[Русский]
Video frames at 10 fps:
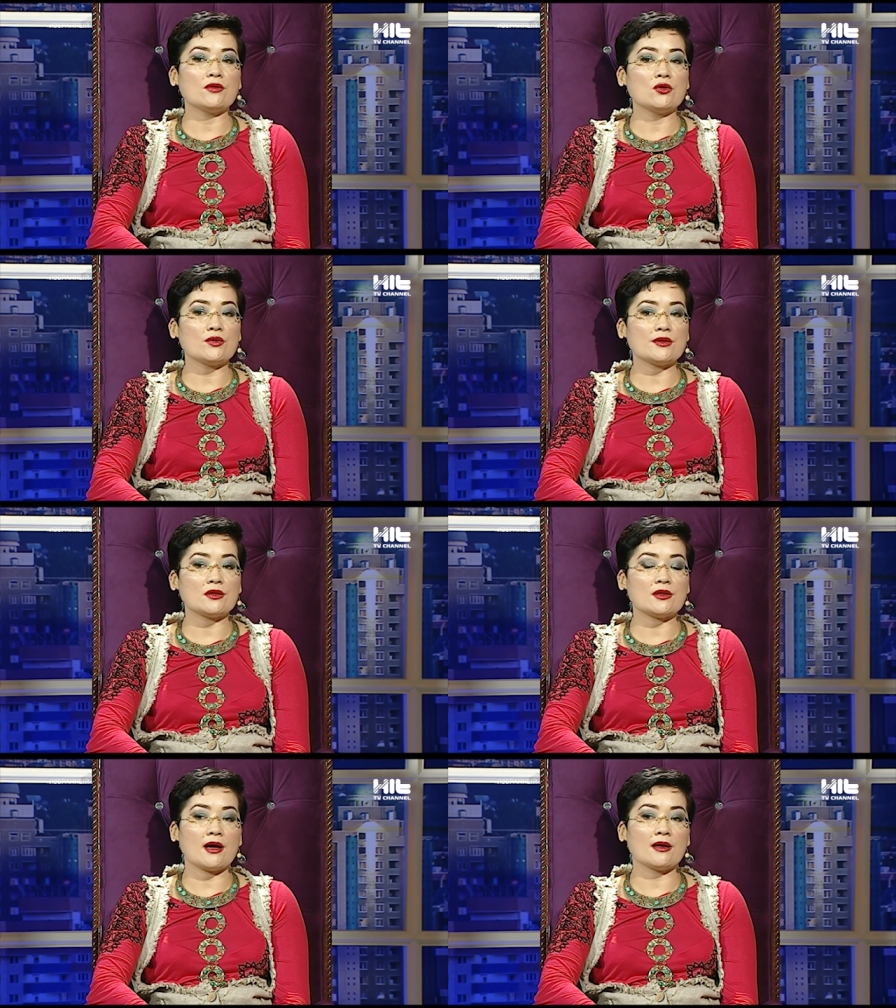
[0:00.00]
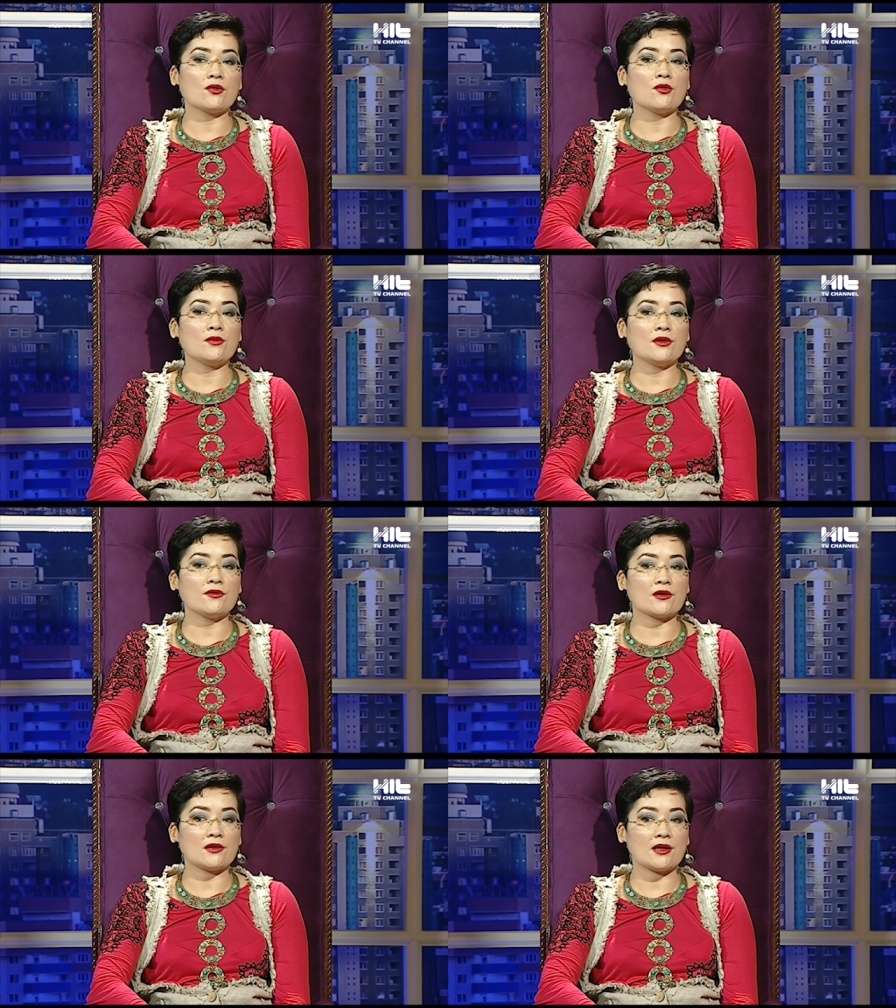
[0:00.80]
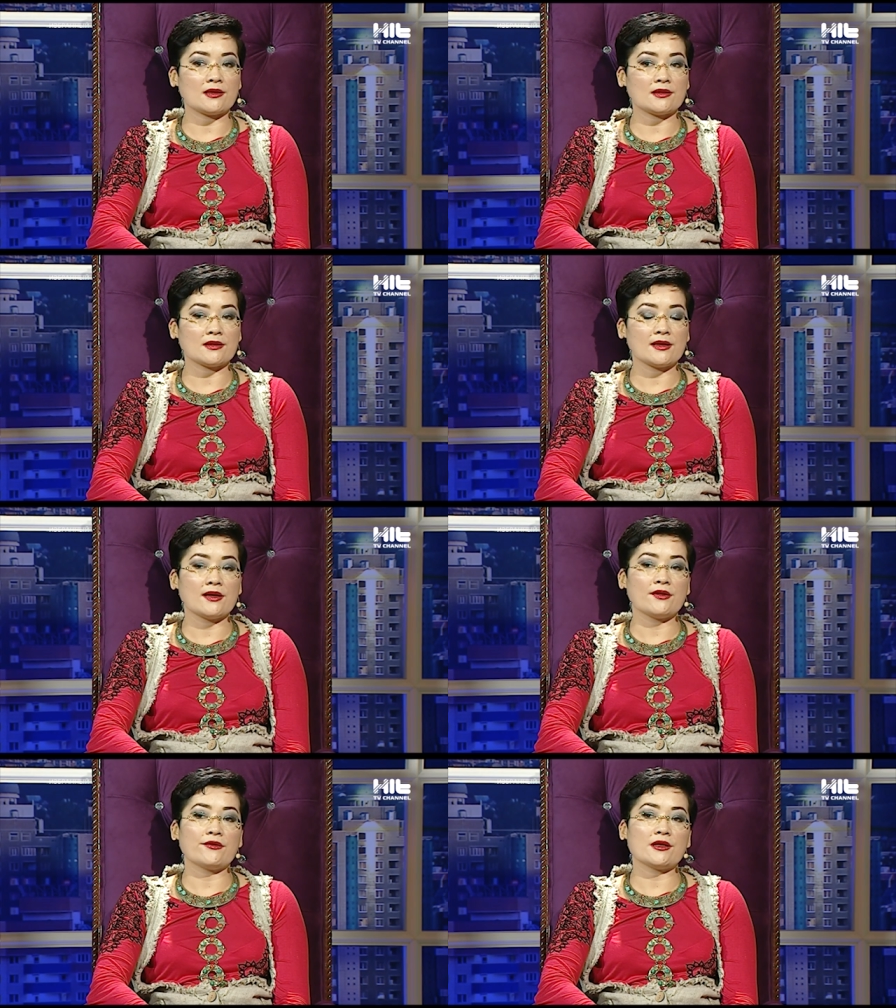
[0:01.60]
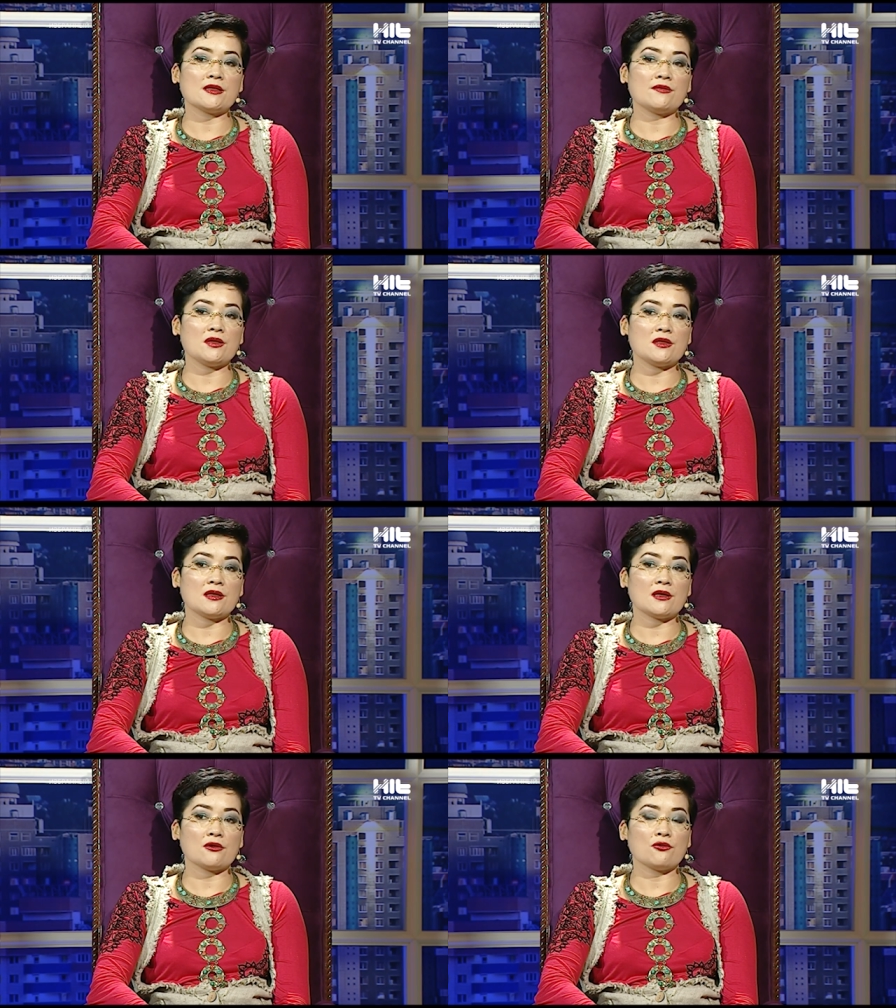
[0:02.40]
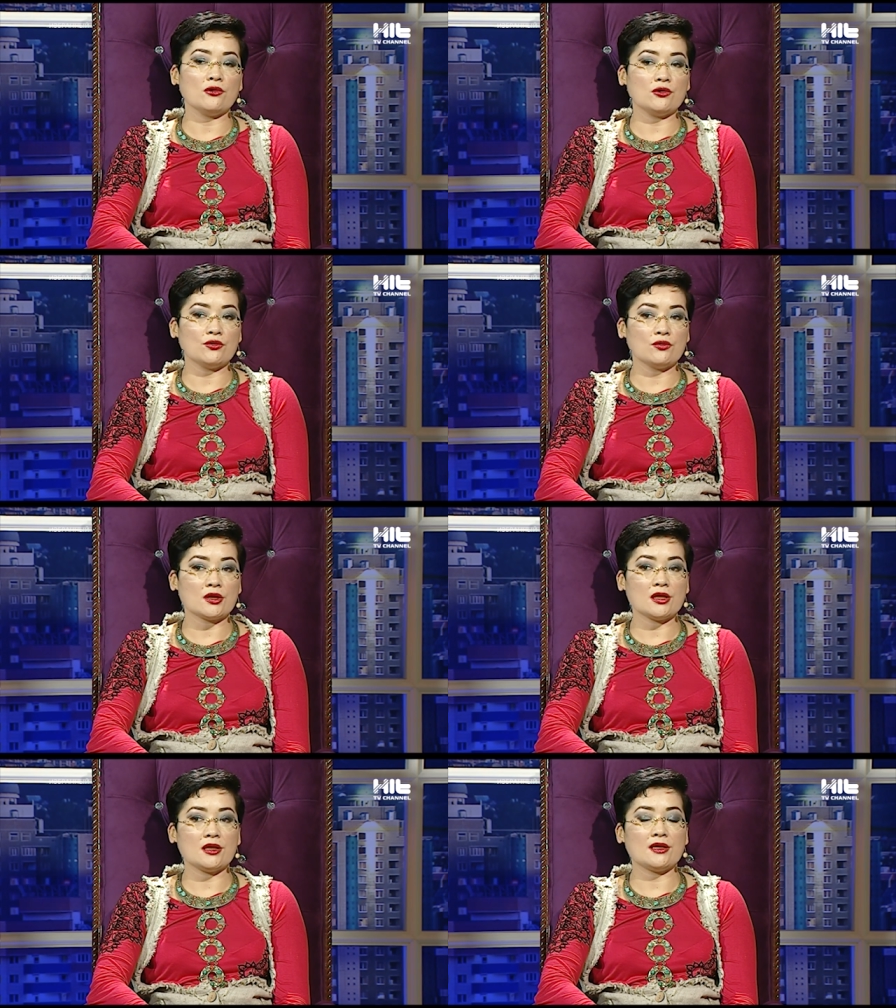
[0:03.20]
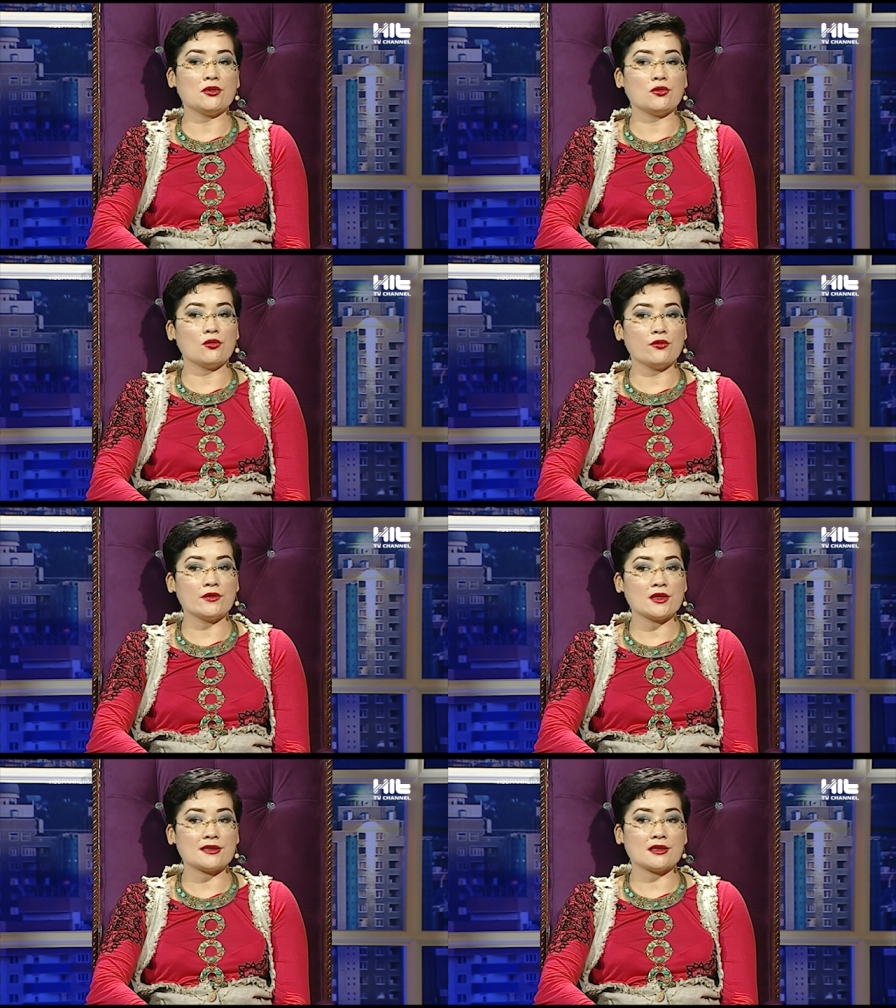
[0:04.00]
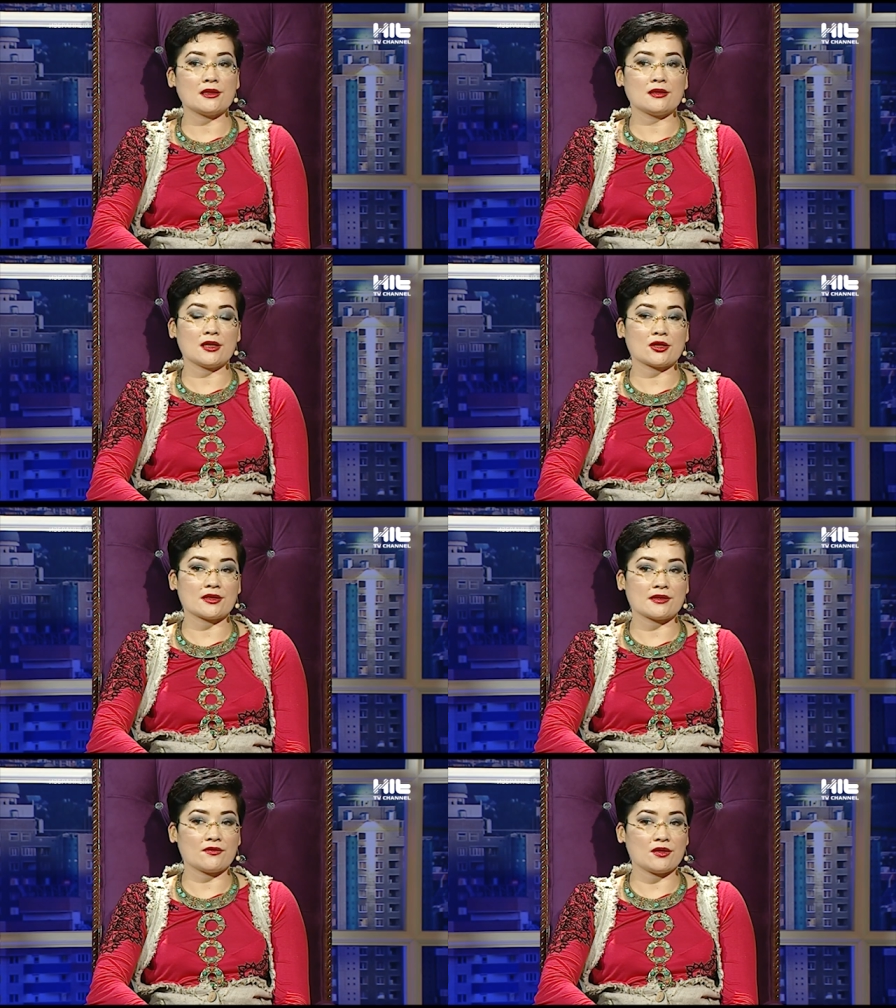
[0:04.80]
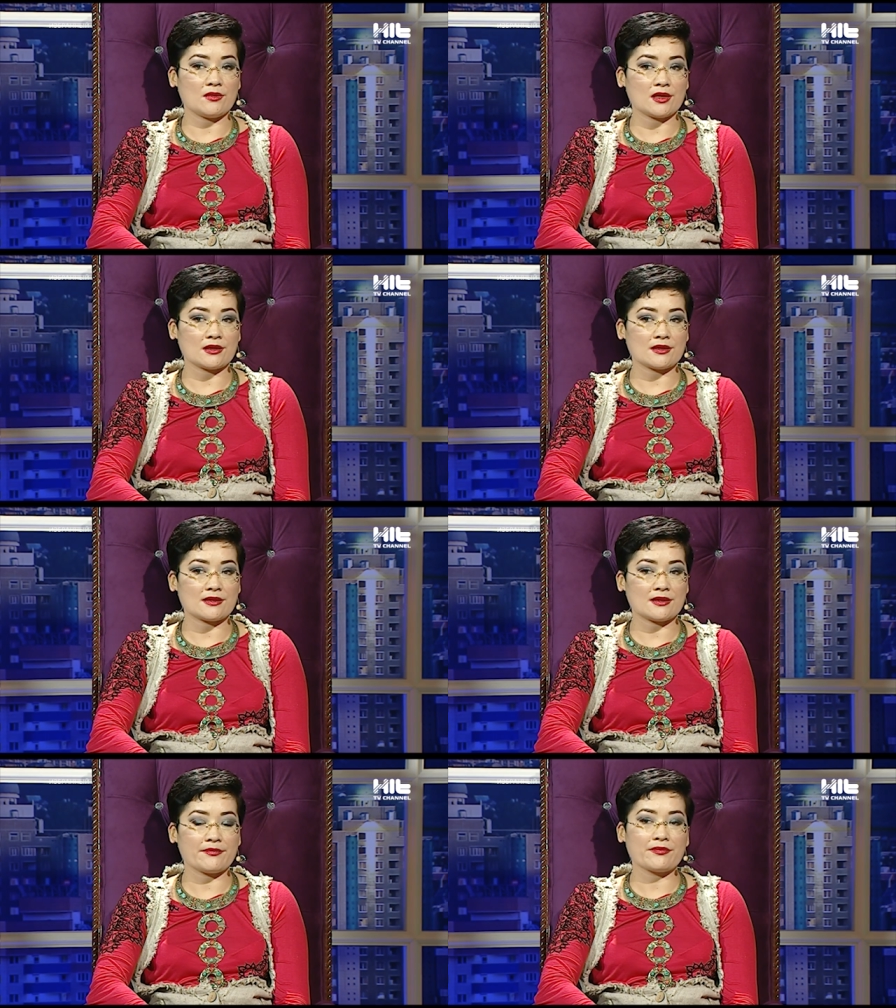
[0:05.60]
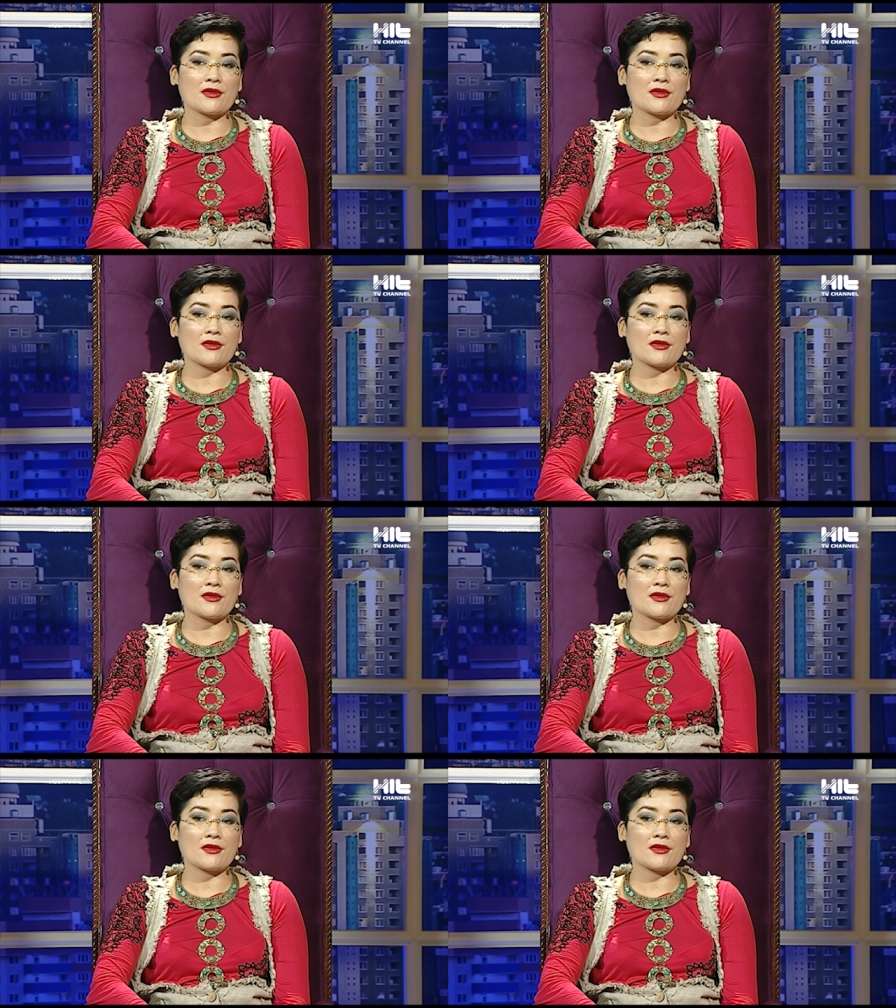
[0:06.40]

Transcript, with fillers: вносит огромный вклад в развитие культуры и духовности нашей современности.